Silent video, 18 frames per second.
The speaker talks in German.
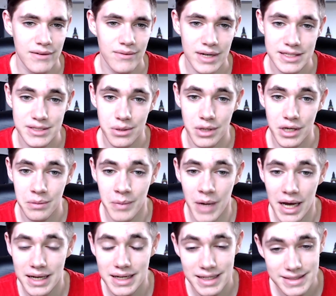Was soll ich
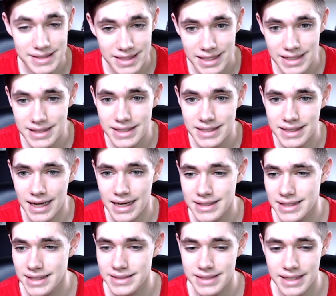machen? Es geht nicht
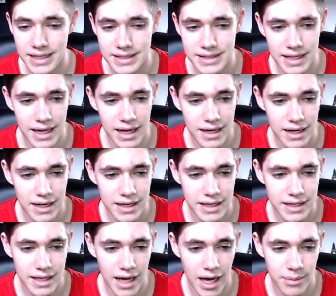anders, echt
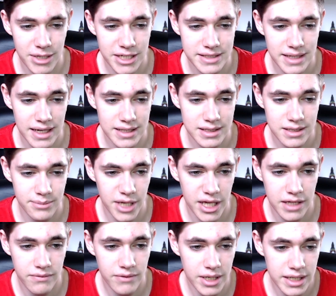ärgerlich, aber ich dachte
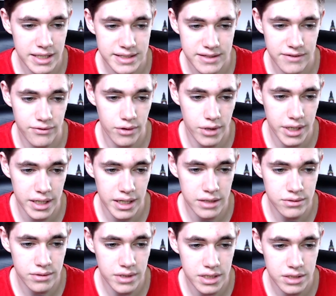mir, ich will diese Folge
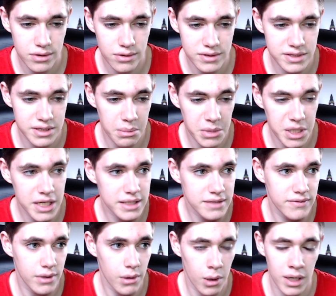natürlich trotzdem
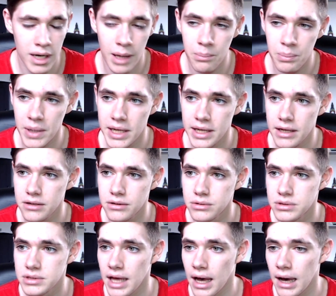irgendwie online bringen
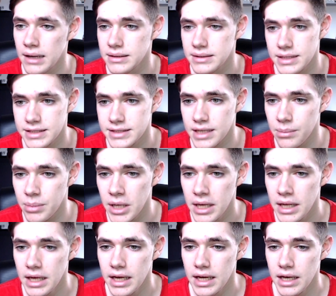und ja, deshalb
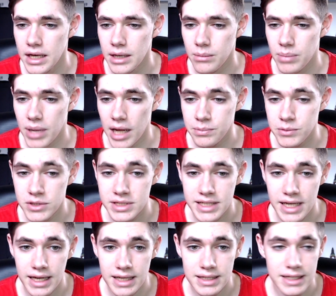bleibt
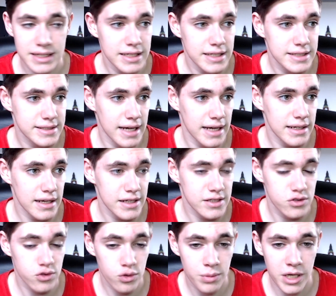uns hier eigentlich nichts
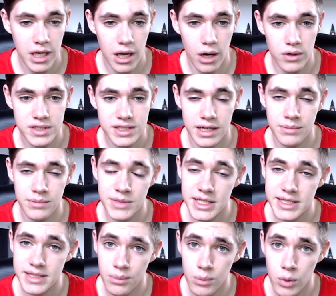anderes übrig, außer eben
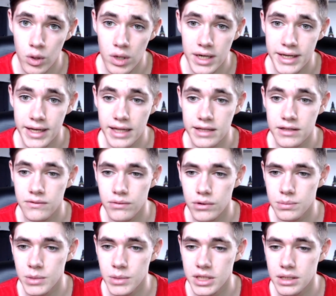diese Möglichkeit. Ich
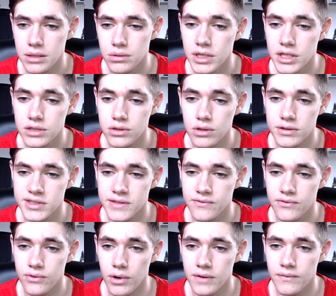würde mich natürlich
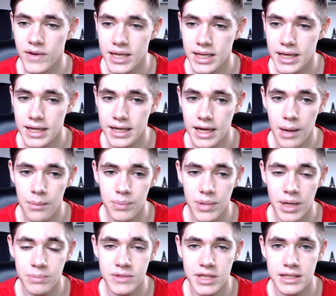trotzdem freuen, wenn ihr hier dran
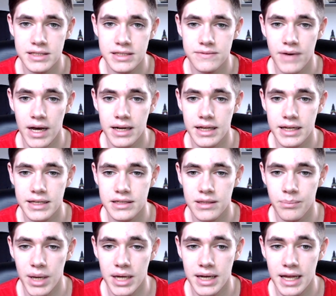bleibt, denn es waren
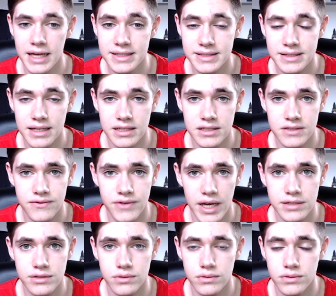echt ein paar nice
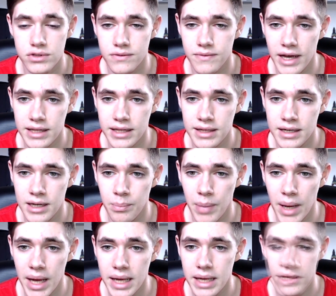Transfers und so weiter
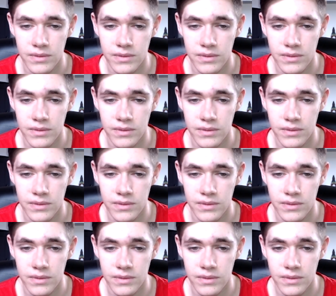dabei.